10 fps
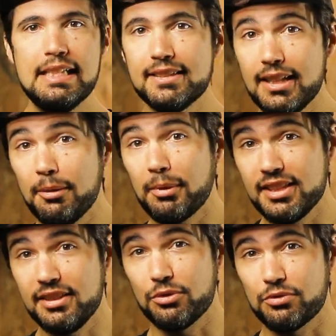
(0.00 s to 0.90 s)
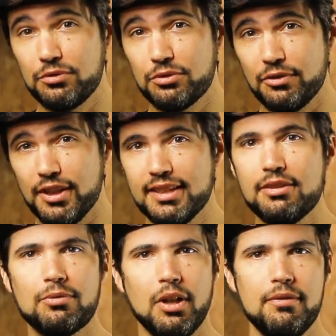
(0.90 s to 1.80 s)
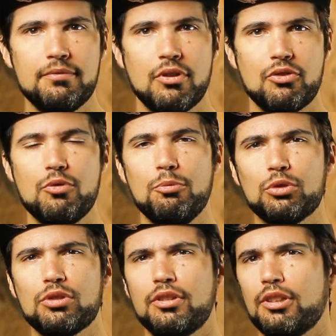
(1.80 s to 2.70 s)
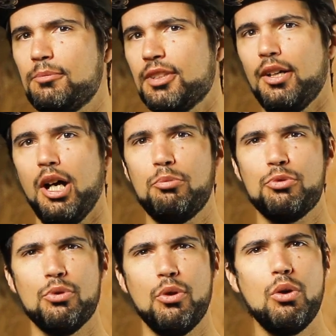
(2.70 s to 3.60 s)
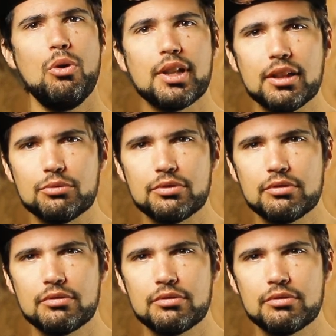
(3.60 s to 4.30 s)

c'est la précision que vous trouvez. Cette fois, je vous montre, comme ça il n'y aura plus aucun doute.